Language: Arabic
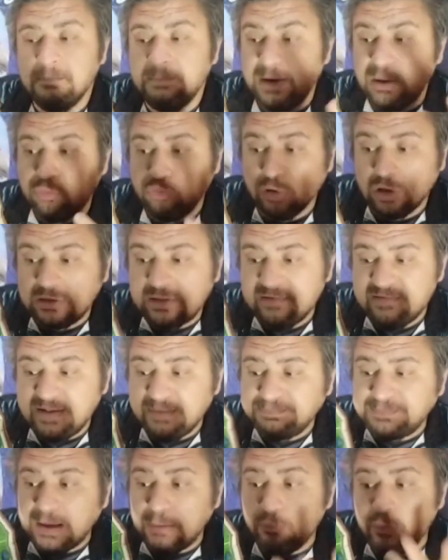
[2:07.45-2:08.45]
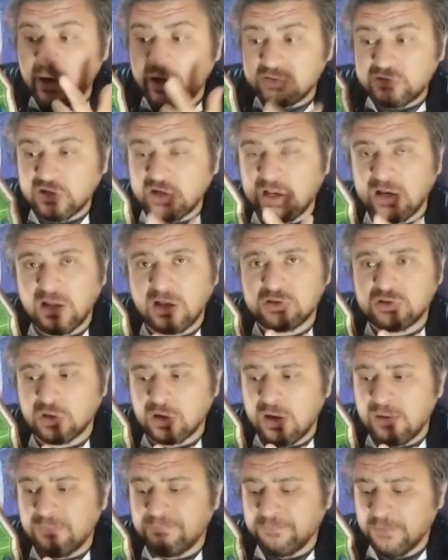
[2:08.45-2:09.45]
من الكرات الثابته وخطير على
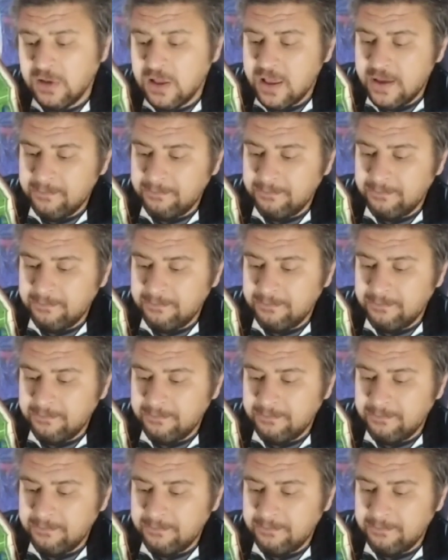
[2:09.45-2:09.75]
الاطراف